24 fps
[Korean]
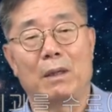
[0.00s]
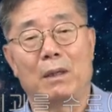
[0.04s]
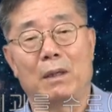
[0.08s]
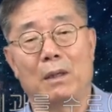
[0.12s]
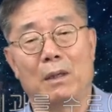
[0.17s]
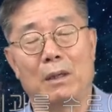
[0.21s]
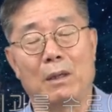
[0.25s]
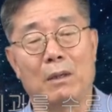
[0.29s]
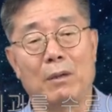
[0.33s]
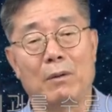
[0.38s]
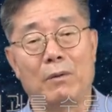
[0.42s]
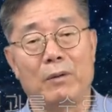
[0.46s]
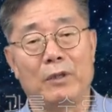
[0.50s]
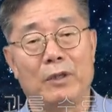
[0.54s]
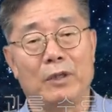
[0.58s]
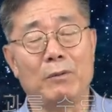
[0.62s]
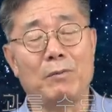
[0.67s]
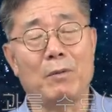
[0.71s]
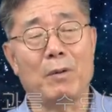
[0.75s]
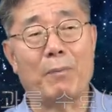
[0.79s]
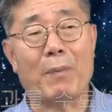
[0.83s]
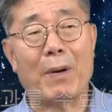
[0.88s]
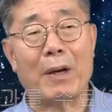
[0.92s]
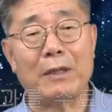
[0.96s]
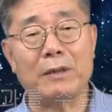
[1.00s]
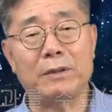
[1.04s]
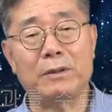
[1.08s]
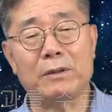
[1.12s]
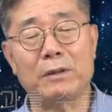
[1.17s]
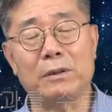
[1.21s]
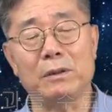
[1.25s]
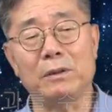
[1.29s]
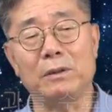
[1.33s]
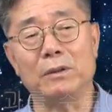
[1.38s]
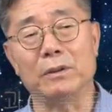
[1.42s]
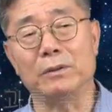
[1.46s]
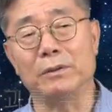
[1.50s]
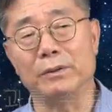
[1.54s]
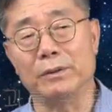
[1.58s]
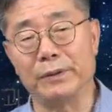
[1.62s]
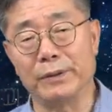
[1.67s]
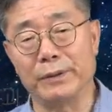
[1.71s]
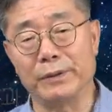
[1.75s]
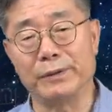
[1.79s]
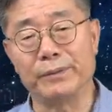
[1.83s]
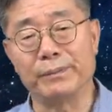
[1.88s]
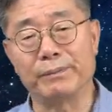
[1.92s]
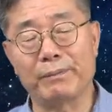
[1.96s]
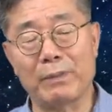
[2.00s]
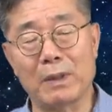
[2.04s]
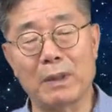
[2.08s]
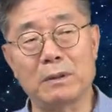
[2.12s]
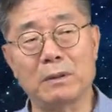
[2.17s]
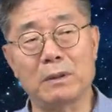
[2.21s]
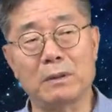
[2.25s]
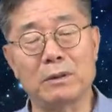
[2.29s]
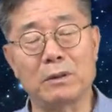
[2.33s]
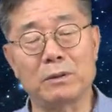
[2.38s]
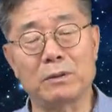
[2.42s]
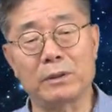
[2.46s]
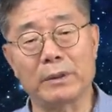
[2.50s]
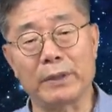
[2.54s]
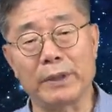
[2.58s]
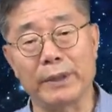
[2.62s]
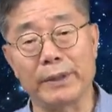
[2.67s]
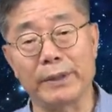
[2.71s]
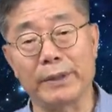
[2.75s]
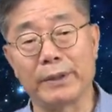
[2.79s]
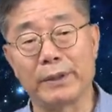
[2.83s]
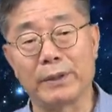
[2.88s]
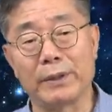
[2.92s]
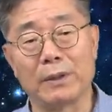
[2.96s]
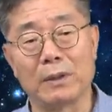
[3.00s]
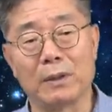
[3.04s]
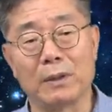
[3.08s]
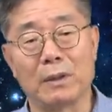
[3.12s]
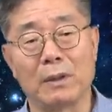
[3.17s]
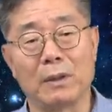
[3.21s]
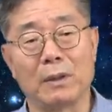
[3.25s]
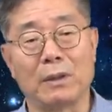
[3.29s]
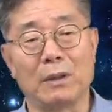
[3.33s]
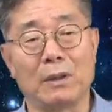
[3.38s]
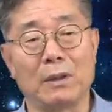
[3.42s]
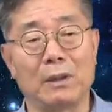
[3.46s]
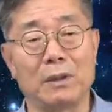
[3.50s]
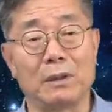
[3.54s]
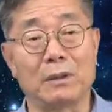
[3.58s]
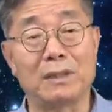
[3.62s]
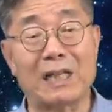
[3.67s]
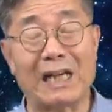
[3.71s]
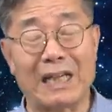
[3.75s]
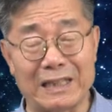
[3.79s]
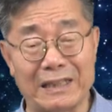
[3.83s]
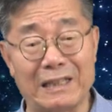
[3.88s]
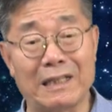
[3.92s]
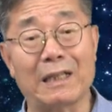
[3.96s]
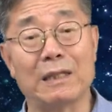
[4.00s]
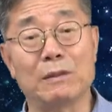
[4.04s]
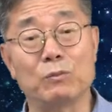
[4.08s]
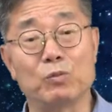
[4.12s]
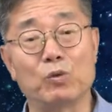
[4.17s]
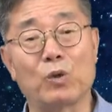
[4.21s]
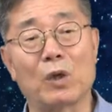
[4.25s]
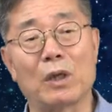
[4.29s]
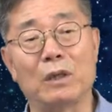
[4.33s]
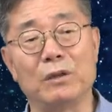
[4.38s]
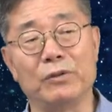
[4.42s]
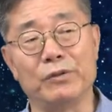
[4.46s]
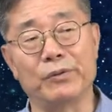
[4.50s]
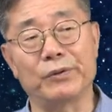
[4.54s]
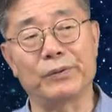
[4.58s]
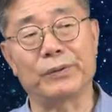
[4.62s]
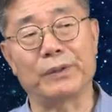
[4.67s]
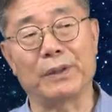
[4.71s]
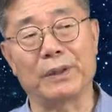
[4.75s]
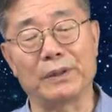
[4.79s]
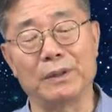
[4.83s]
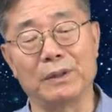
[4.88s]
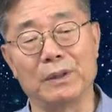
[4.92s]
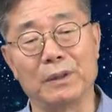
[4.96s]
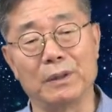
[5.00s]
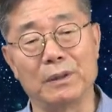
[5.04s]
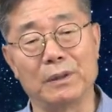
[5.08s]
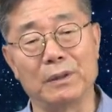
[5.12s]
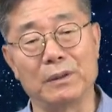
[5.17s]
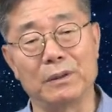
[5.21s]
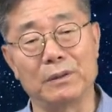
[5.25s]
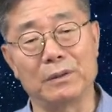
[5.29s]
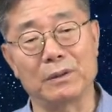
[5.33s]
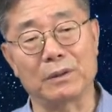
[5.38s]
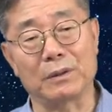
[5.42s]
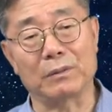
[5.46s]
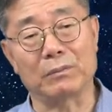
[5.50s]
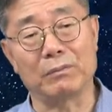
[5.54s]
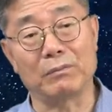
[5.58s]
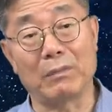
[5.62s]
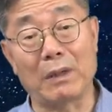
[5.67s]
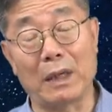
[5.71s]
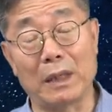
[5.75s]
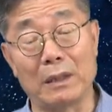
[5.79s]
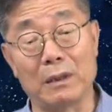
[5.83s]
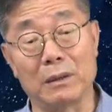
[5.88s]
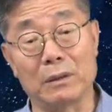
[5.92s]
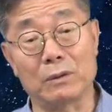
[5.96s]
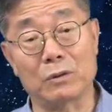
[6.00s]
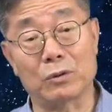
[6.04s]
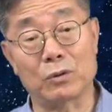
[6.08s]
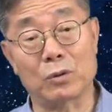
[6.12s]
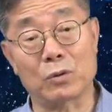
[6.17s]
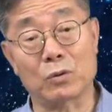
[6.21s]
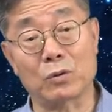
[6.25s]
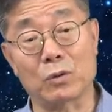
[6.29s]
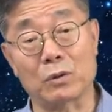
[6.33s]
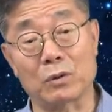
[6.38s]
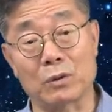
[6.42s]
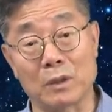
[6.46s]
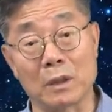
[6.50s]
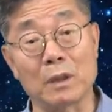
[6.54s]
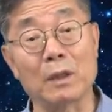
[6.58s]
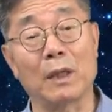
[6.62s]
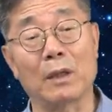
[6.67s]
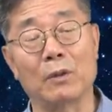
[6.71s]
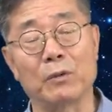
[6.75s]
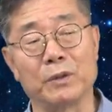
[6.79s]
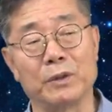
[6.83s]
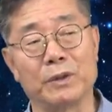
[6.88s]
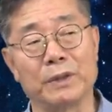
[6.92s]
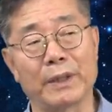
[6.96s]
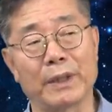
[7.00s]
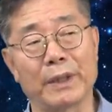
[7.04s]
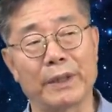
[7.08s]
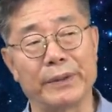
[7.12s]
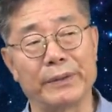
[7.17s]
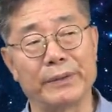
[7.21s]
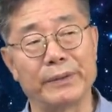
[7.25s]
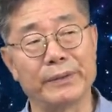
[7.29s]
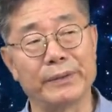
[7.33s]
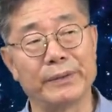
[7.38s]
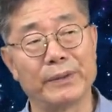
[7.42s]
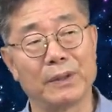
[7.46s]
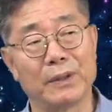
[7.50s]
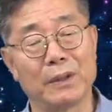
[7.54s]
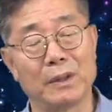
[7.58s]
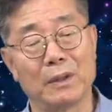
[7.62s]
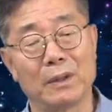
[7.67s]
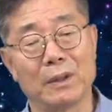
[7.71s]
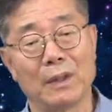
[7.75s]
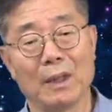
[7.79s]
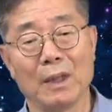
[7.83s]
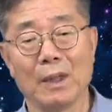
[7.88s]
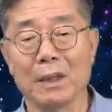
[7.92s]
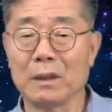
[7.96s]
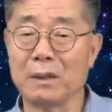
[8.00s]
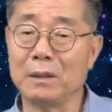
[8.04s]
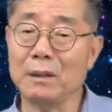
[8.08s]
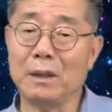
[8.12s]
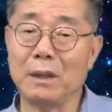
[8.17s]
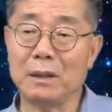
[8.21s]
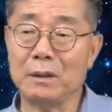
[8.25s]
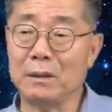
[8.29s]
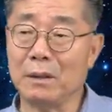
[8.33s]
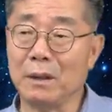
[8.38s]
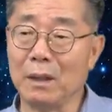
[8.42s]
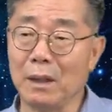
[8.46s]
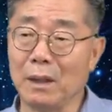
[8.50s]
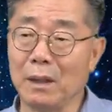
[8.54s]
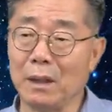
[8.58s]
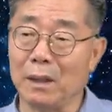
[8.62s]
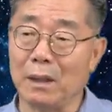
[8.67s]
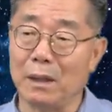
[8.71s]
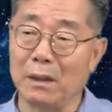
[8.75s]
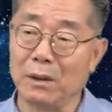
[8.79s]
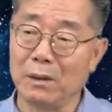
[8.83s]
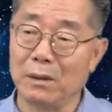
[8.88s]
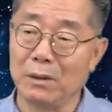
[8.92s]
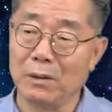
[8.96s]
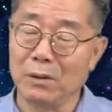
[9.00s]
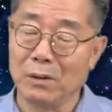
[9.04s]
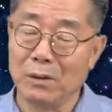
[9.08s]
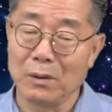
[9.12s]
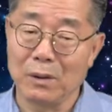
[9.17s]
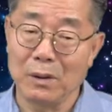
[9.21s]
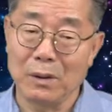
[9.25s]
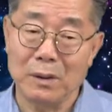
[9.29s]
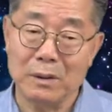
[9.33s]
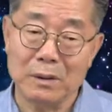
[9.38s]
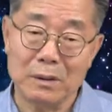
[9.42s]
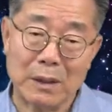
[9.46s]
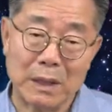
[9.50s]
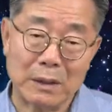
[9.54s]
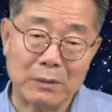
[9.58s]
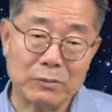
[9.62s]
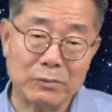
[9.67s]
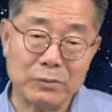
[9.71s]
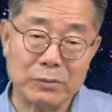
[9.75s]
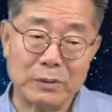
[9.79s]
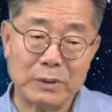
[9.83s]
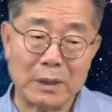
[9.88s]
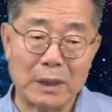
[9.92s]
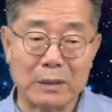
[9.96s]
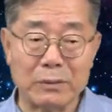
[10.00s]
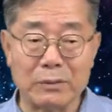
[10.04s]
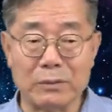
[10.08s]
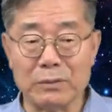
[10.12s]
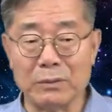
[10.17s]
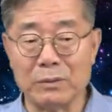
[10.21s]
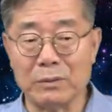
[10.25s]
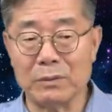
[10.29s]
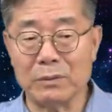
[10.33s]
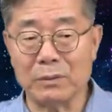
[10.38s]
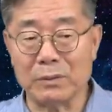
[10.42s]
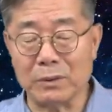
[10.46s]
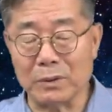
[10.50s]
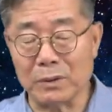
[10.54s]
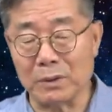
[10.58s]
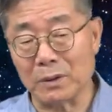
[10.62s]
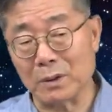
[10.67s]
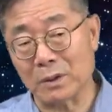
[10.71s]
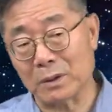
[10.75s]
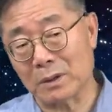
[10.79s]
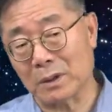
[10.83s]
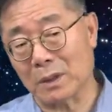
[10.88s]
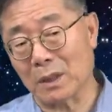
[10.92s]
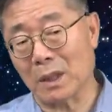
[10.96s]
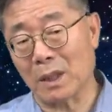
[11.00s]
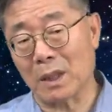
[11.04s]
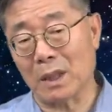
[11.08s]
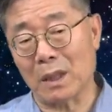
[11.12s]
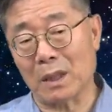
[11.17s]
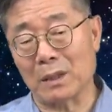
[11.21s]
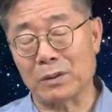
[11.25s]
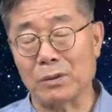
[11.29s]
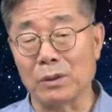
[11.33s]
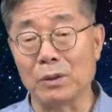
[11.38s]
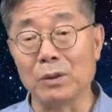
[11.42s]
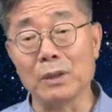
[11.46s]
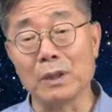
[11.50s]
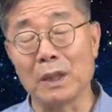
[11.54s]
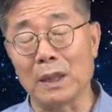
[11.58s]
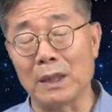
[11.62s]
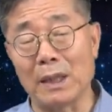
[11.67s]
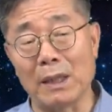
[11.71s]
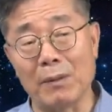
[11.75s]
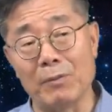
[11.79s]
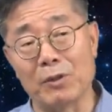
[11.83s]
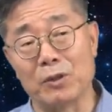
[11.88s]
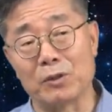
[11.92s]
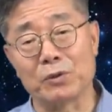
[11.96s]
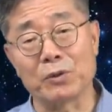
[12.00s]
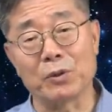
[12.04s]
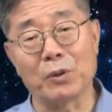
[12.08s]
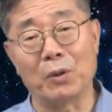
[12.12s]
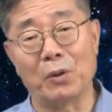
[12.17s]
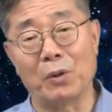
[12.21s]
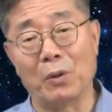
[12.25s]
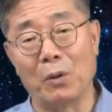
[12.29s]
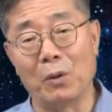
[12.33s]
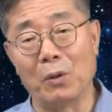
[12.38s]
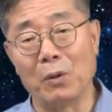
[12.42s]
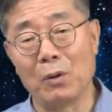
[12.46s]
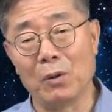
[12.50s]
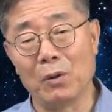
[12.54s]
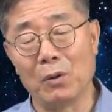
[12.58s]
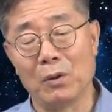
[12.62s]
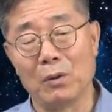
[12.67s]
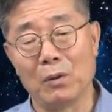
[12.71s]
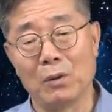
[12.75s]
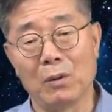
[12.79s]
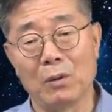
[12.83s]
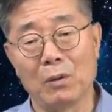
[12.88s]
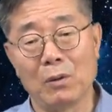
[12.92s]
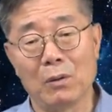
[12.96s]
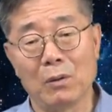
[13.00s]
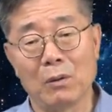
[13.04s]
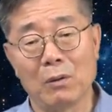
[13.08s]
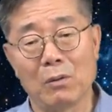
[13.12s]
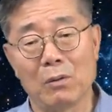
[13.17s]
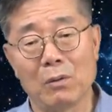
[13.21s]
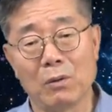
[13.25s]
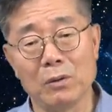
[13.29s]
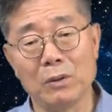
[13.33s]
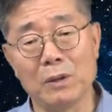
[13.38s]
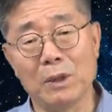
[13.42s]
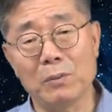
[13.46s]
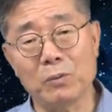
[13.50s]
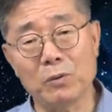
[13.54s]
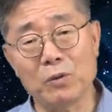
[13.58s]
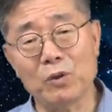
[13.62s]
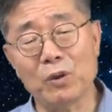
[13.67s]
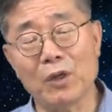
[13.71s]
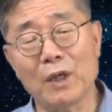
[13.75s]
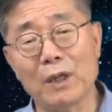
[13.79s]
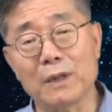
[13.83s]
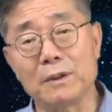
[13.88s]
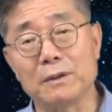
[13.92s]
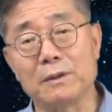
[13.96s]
어, 이미 8천년 전, 8천년 전에 어, 상당한 문화를 이뤘다는 게 지금 많이 속속 드러나고 있잖아요. 근데 그게 자꾸 자꾸 역사가 전개되면서 언제부터가